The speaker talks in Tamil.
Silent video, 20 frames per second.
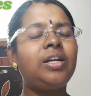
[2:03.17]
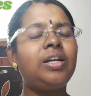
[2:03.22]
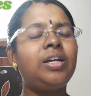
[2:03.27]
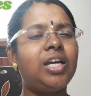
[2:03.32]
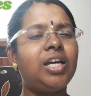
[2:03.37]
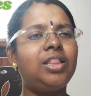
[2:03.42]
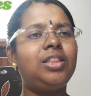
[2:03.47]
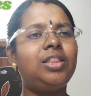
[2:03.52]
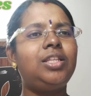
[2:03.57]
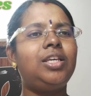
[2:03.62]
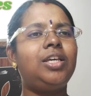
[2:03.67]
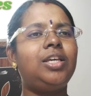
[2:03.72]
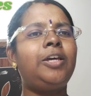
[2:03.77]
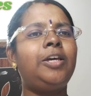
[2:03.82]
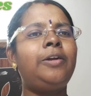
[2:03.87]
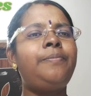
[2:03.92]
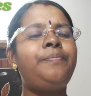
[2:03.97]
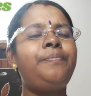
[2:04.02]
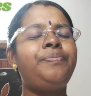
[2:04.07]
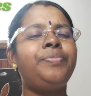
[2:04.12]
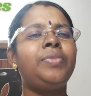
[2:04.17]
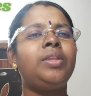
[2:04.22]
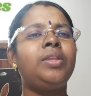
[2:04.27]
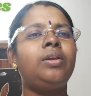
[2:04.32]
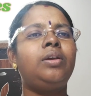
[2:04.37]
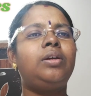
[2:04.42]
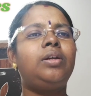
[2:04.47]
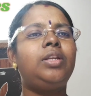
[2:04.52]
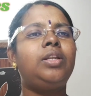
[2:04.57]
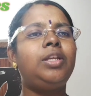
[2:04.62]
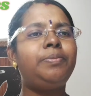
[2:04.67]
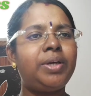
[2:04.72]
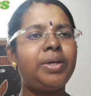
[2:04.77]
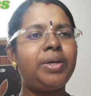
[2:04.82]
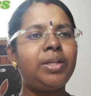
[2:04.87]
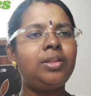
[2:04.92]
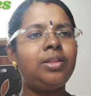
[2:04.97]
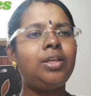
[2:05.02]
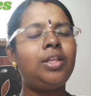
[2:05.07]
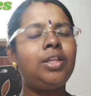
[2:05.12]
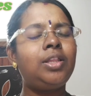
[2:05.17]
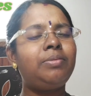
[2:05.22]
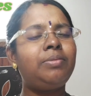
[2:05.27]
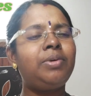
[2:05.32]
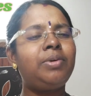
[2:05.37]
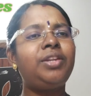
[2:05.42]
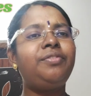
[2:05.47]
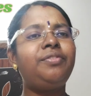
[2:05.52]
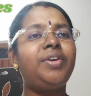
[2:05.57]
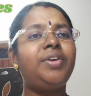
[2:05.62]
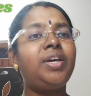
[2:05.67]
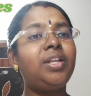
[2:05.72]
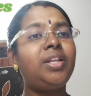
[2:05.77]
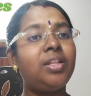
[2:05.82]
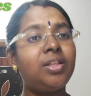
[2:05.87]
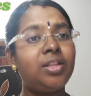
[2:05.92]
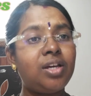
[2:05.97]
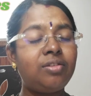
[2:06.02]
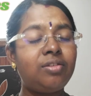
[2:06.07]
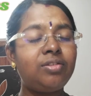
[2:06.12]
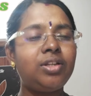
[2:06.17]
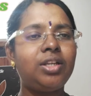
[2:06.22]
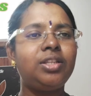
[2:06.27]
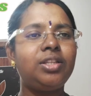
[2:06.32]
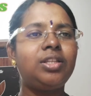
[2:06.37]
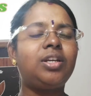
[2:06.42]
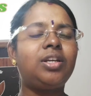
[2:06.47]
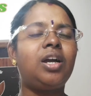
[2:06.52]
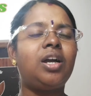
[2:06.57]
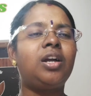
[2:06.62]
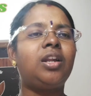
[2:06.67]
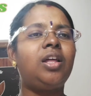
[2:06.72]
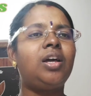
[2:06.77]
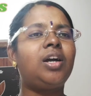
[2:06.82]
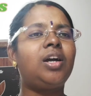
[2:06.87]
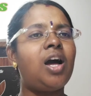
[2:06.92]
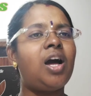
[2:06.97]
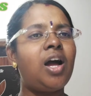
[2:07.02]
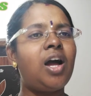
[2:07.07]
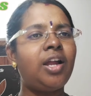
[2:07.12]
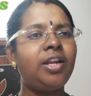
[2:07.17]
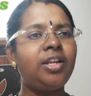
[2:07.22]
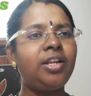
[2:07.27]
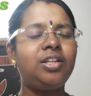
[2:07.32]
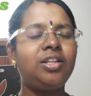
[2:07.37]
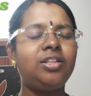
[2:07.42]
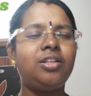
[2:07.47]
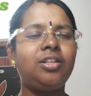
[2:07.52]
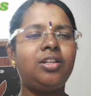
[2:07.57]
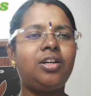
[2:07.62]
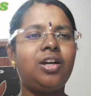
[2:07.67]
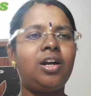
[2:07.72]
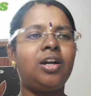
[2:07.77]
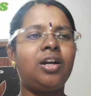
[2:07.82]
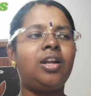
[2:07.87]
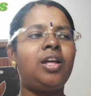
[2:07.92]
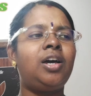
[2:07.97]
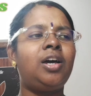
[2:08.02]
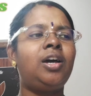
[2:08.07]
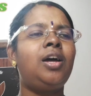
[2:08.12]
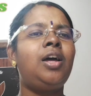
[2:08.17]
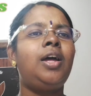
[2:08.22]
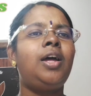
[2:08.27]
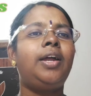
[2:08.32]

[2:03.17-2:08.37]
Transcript: கத்திய நிபந்த் இந்த மாதிரி வேறு ஏதாவது எழுதியிருக்காங்களா கஹானி எழுதியிருக்காங்களா